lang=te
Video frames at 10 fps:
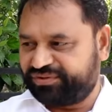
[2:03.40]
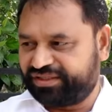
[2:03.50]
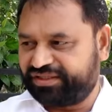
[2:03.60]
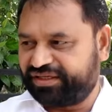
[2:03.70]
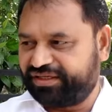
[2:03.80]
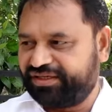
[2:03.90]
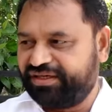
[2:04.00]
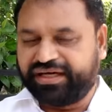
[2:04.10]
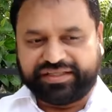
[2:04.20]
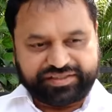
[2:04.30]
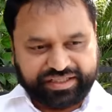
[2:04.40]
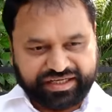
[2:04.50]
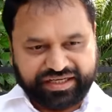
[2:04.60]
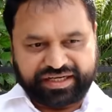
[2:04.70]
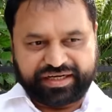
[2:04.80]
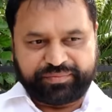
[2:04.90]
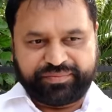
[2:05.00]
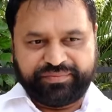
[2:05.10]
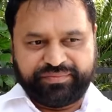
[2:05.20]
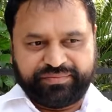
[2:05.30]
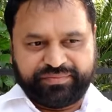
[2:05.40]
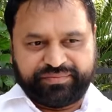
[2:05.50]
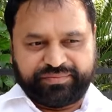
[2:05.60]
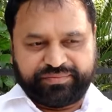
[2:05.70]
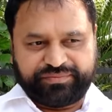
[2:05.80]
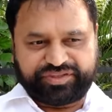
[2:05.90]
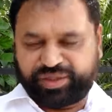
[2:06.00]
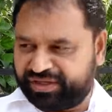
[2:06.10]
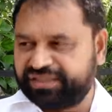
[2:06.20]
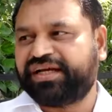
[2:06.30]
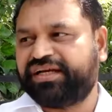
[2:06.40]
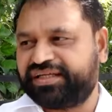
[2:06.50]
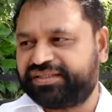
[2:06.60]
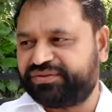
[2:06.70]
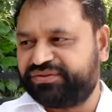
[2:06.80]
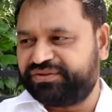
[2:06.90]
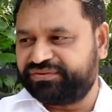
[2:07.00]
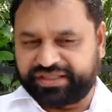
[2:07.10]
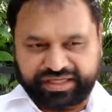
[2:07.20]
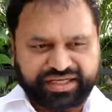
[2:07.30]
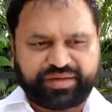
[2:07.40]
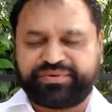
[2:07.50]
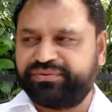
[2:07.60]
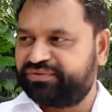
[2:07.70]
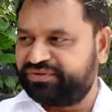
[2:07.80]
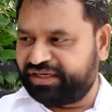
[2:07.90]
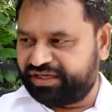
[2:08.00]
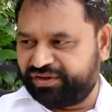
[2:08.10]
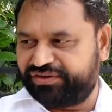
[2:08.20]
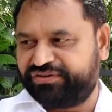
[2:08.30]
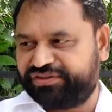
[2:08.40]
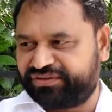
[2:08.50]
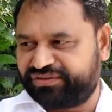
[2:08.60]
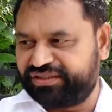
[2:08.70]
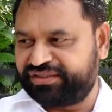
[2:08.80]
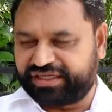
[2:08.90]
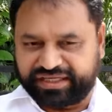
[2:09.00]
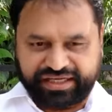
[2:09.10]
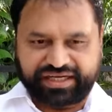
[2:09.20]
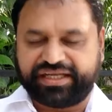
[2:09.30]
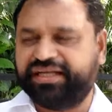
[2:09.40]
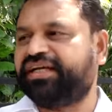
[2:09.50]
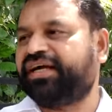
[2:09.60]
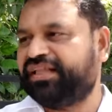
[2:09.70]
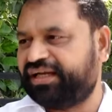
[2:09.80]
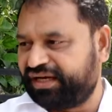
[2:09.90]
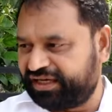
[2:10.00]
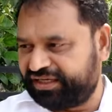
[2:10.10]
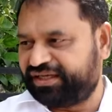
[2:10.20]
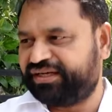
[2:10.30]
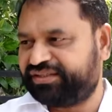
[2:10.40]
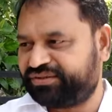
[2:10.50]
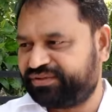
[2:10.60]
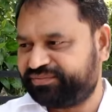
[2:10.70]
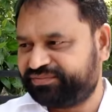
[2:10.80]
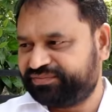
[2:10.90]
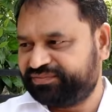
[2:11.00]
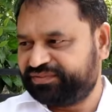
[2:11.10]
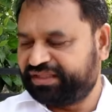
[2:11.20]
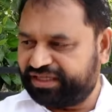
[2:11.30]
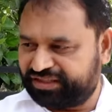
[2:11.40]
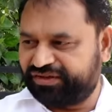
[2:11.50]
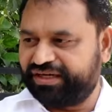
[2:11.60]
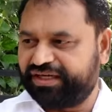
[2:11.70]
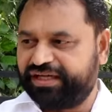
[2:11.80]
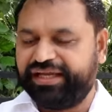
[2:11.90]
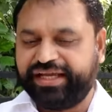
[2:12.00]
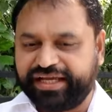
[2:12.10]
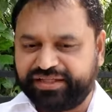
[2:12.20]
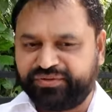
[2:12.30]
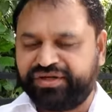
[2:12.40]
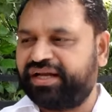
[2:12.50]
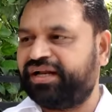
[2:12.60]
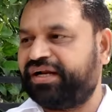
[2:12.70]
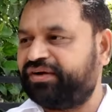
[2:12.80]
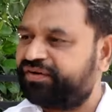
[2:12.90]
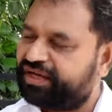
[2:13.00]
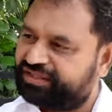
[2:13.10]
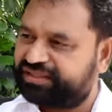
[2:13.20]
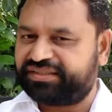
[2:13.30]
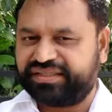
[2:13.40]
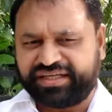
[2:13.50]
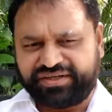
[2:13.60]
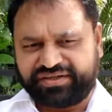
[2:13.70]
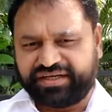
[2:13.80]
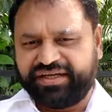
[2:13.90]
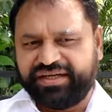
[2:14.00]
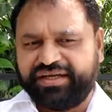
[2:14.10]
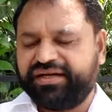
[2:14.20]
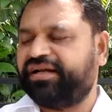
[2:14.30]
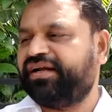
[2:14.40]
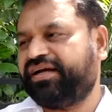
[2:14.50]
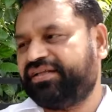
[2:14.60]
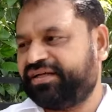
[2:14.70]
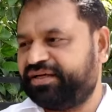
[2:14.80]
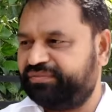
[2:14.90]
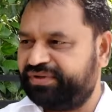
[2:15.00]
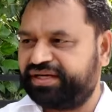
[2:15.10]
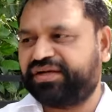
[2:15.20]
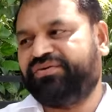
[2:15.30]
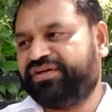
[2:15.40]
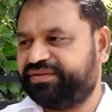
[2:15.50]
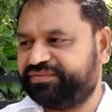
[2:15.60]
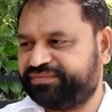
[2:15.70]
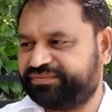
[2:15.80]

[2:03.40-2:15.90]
పుత్రిక అది తెలంగాణ సమాజానికి ఇస్తున్నాడు తెలంగాణ ప్రభుత్వం దాన్ని గౌరవిస్తున్నది తెలంగాణ గీతంగా దాన్ని అంగీకరిస్తున్నాం అంతవరకు ఏది ఉండాలన్నా కూడా వారు అందేశ్రీ గారి యొక్క నిర్ణయాధికారం మేరకే ఉంటుంది